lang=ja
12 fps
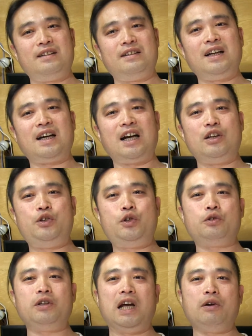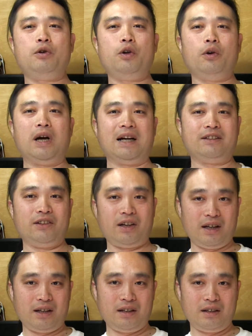だから熟練不要なんですよ
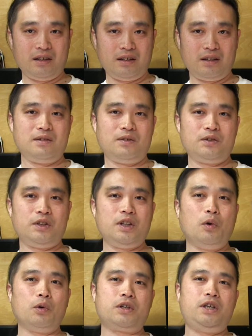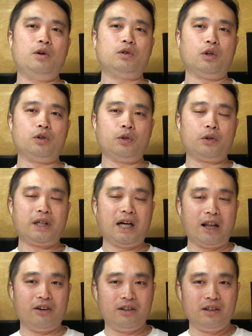ね。それで大きい音で届けら
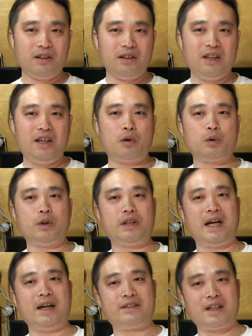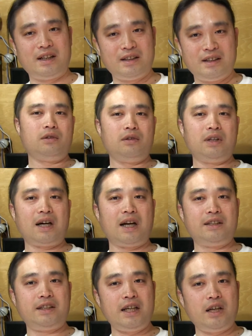れる。いいことじゃないですか。だか
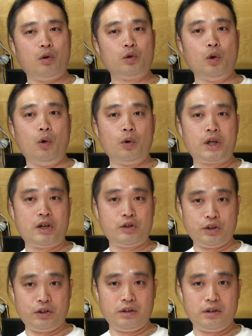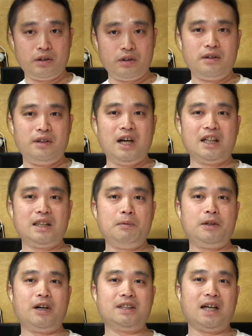らぜひ音を大きくする。やって
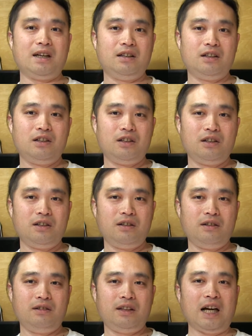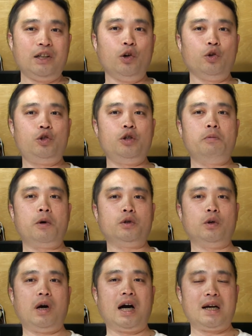みてください。多少注目
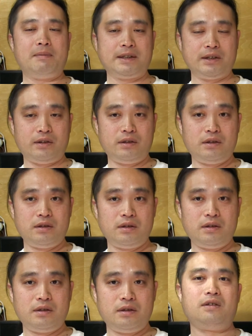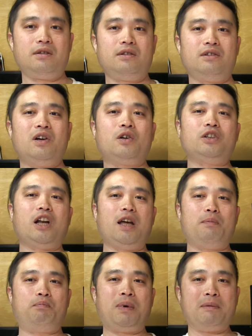度は上がりますよ。ということ
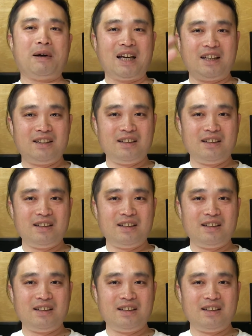で、バイバイ。